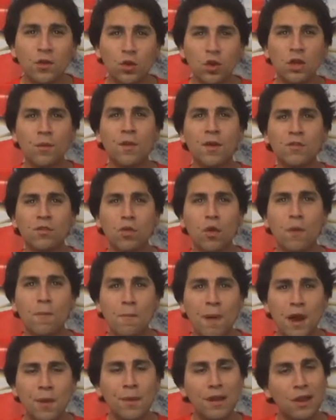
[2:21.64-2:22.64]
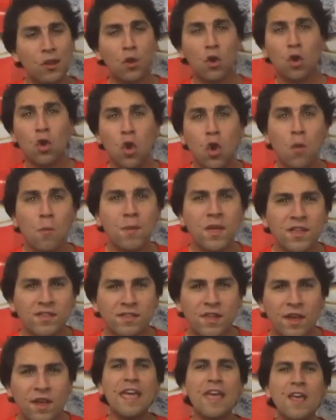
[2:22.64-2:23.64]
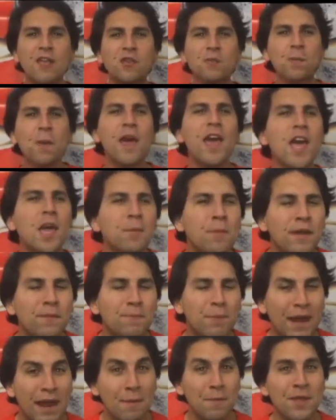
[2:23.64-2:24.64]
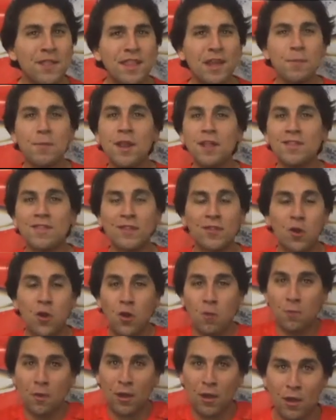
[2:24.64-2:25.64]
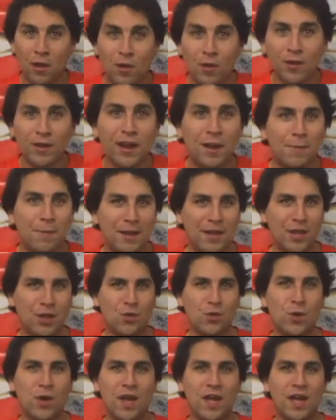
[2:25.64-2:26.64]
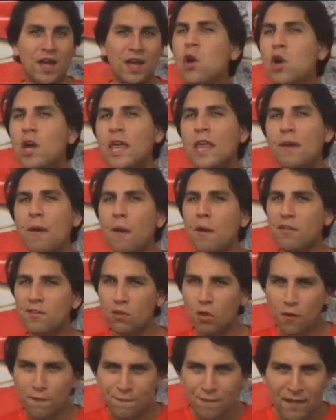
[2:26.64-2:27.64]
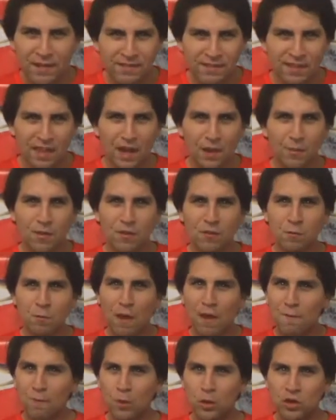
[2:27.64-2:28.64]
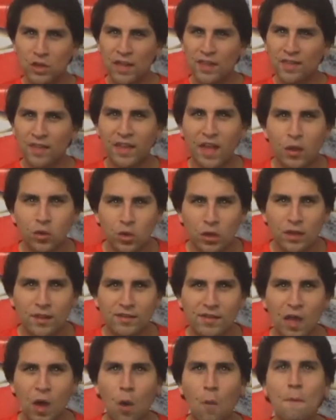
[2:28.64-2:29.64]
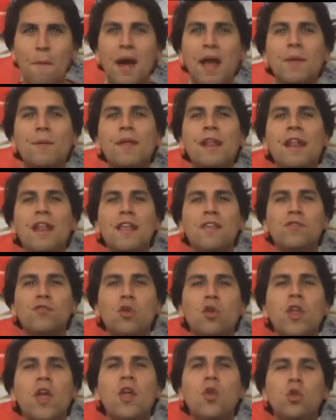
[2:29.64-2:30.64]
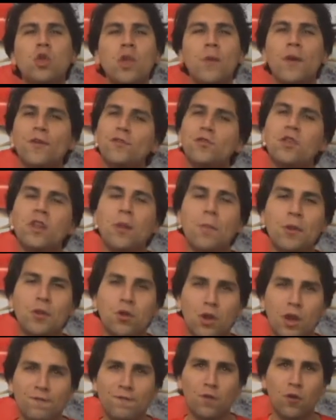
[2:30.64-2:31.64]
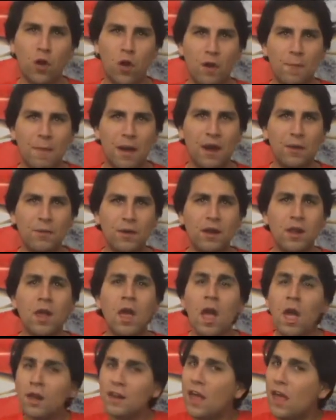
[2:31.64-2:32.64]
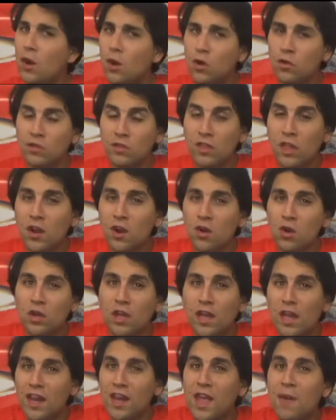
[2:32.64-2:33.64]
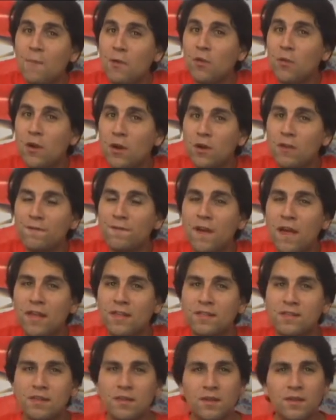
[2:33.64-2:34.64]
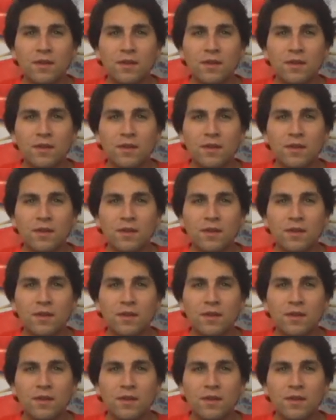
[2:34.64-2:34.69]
del universo de Marvel en los cómics, y Spider-Man para mí termina siendo lo mejor de la película. Creo que debe haber sido el fan service más potente que ha utilizado Marvel en la historia del universo cinematográfico de Marvel. Claro, nos dieron lo que queríamos ver los fans,